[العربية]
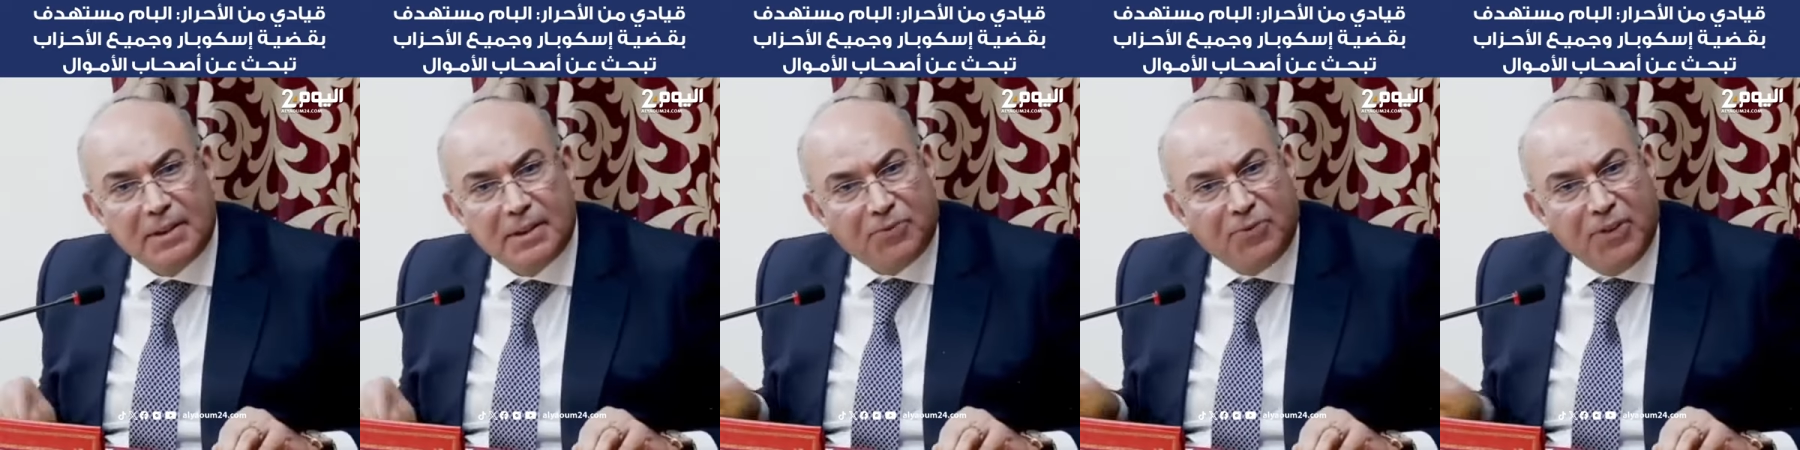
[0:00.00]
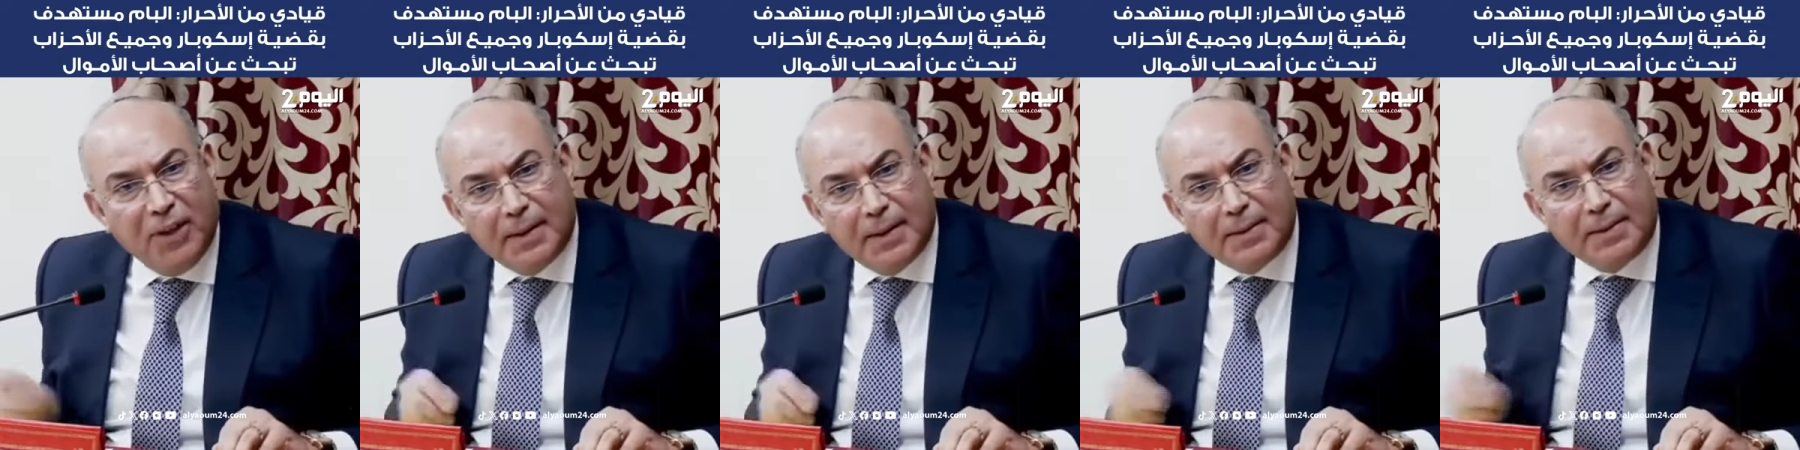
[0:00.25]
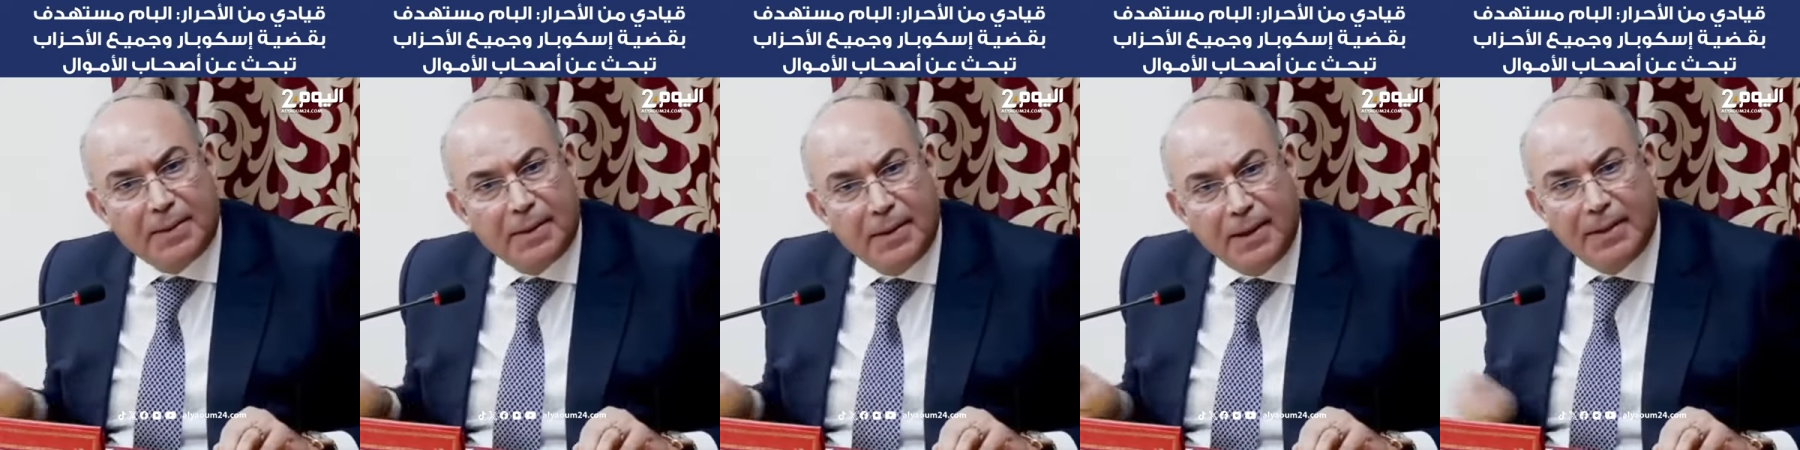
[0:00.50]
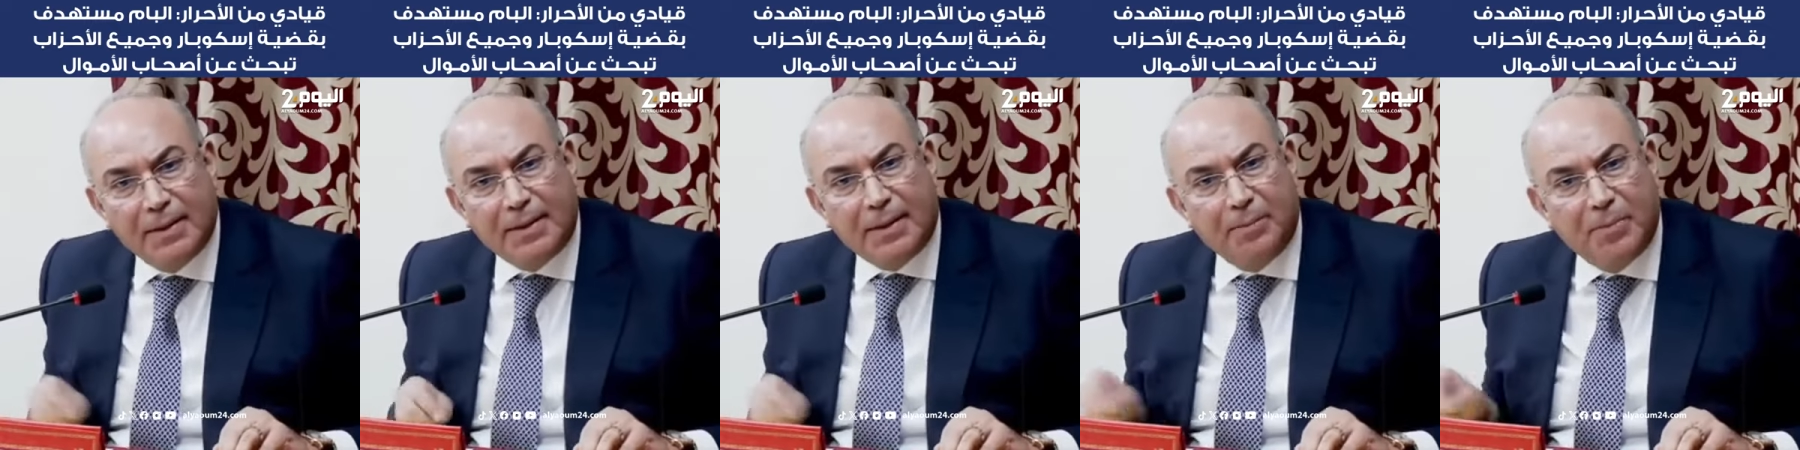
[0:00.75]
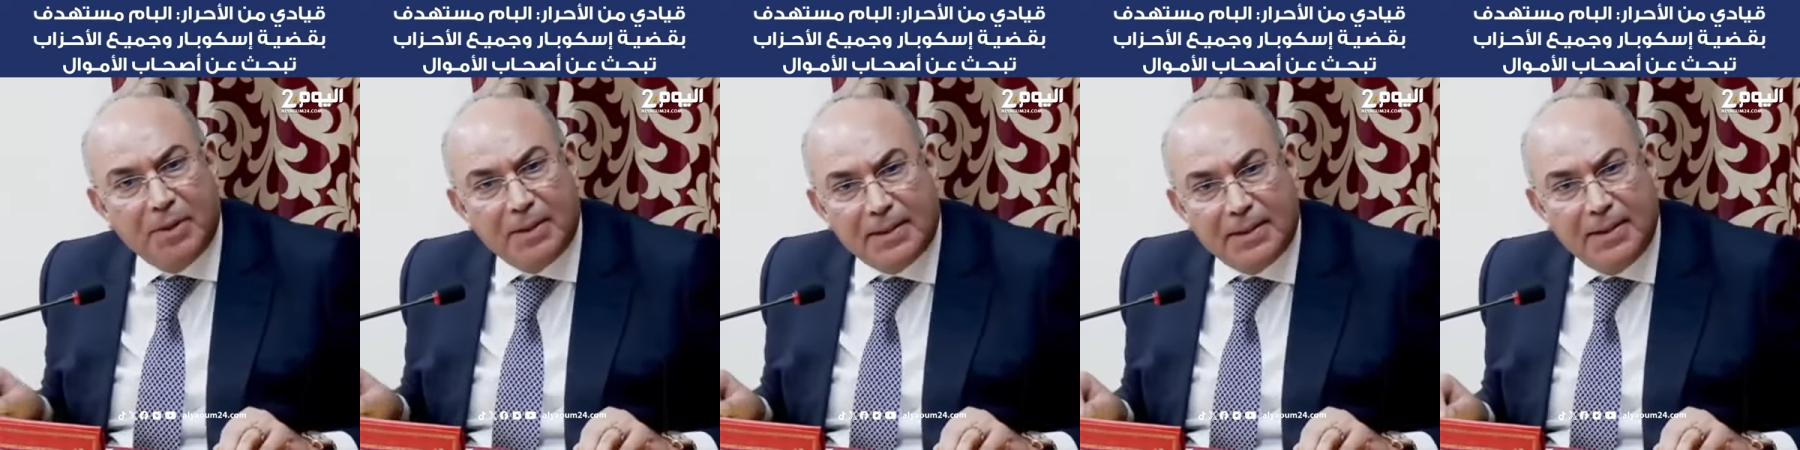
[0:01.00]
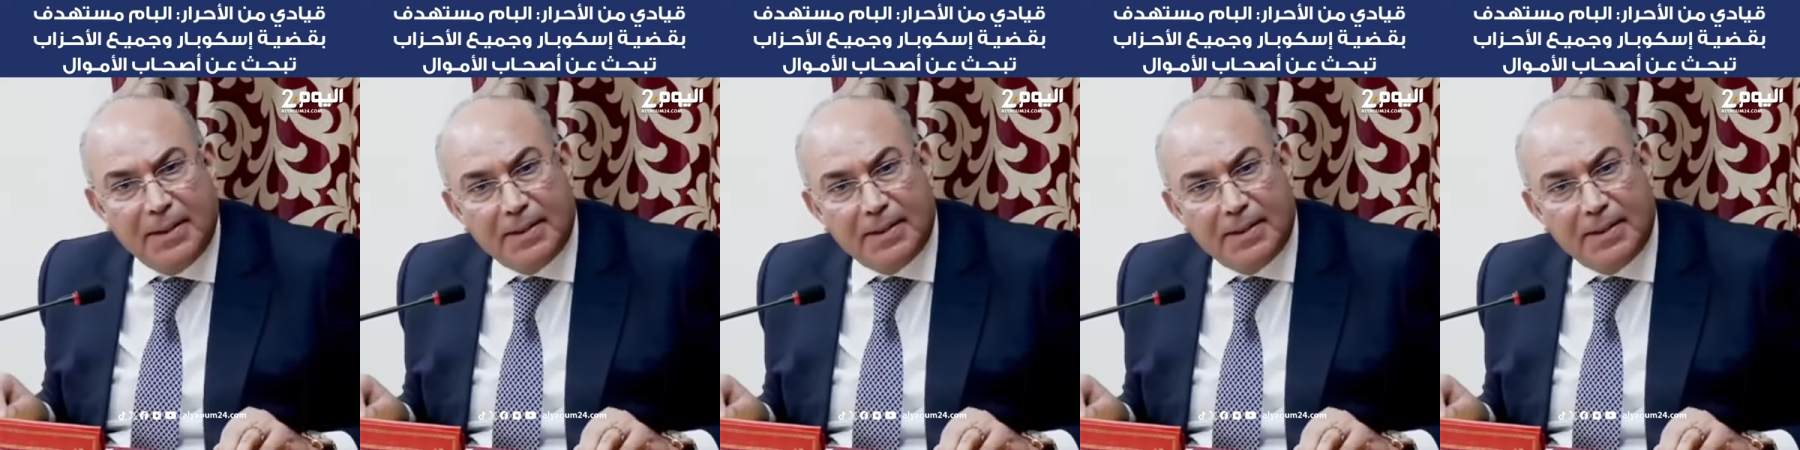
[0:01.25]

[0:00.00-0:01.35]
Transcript: تصفيه حسابات